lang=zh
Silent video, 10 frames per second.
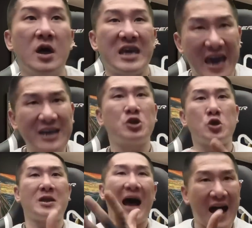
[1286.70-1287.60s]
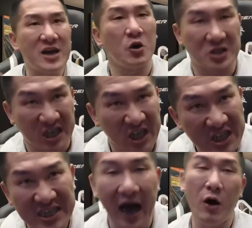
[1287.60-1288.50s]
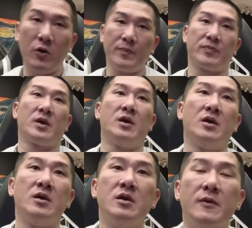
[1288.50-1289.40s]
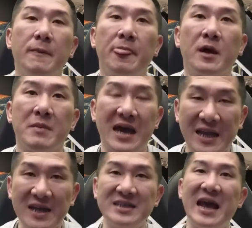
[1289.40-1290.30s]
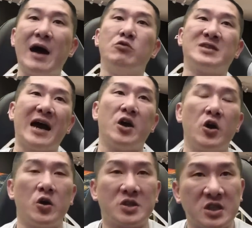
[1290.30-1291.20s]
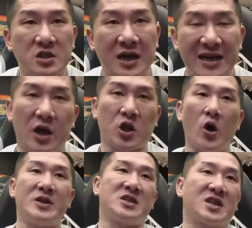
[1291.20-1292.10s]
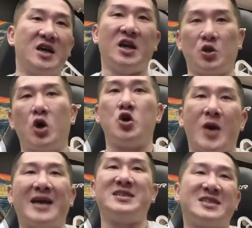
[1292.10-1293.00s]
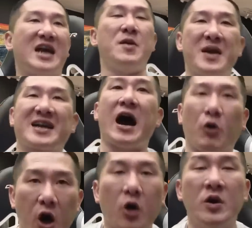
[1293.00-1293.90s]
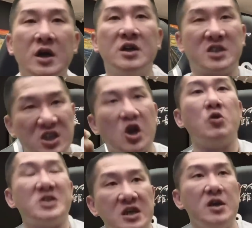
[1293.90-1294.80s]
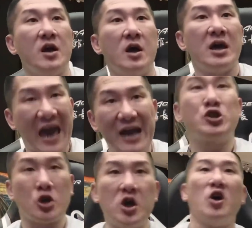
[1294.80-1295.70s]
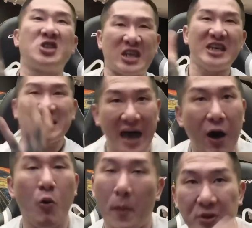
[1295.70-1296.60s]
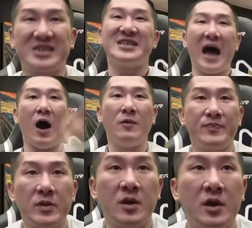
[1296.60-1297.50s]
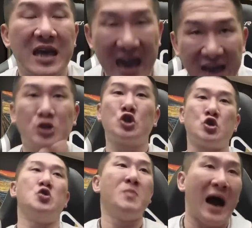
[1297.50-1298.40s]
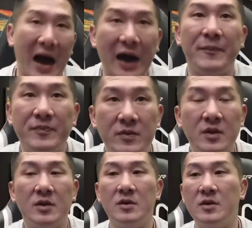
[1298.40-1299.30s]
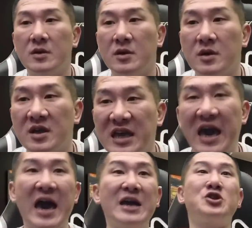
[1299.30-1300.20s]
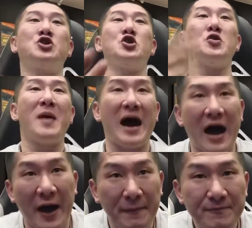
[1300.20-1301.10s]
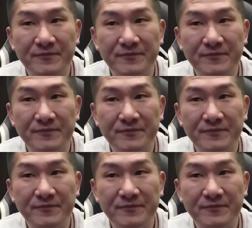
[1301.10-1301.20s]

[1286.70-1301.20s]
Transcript: 也许他有奇招。每天下午在游泳池看到 Toys 跟很多女孩子在那边烤肉吃东西，也许有奇招，我不知道。也许嘛，也许嘛，